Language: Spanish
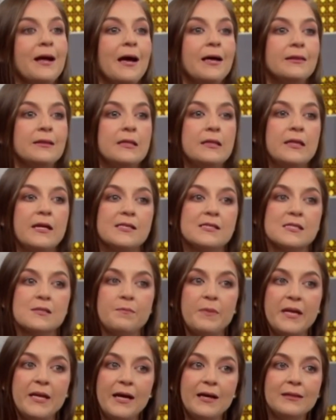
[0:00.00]

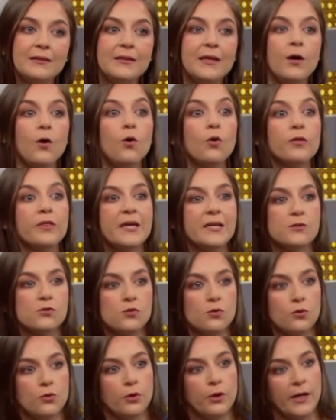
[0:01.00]
antitranspirante o
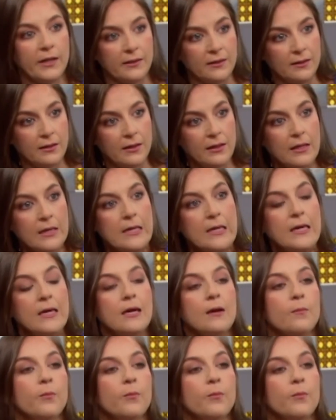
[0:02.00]
desodorante.